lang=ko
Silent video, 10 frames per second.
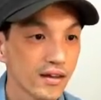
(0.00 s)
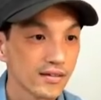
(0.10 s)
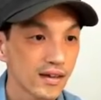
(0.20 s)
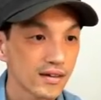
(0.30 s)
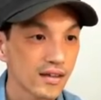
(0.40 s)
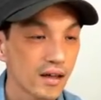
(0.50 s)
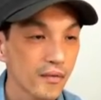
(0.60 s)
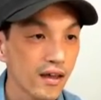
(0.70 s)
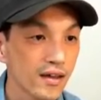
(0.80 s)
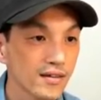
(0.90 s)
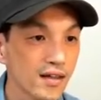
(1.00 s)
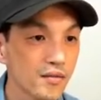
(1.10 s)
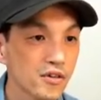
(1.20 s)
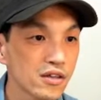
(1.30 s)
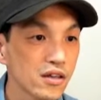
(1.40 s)
자, 그 다음에
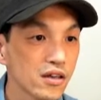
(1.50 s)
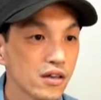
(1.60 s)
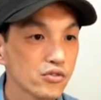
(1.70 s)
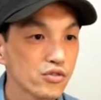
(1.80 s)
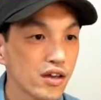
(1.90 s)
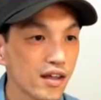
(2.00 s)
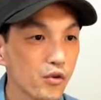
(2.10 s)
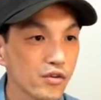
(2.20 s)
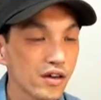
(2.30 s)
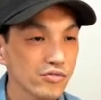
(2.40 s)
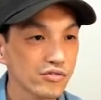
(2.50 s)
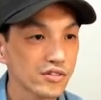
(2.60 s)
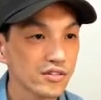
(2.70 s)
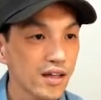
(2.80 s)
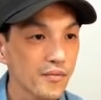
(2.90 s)
3은 최대
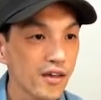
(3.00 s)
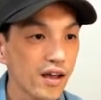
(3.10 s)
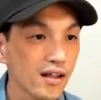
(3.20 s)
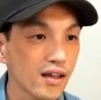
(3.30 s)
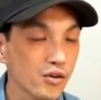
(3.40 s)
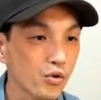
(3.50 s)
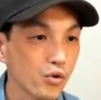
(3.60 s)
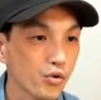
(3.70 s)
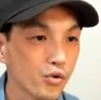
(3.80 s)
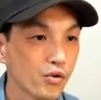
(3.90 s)
공약수는 3이 하나이고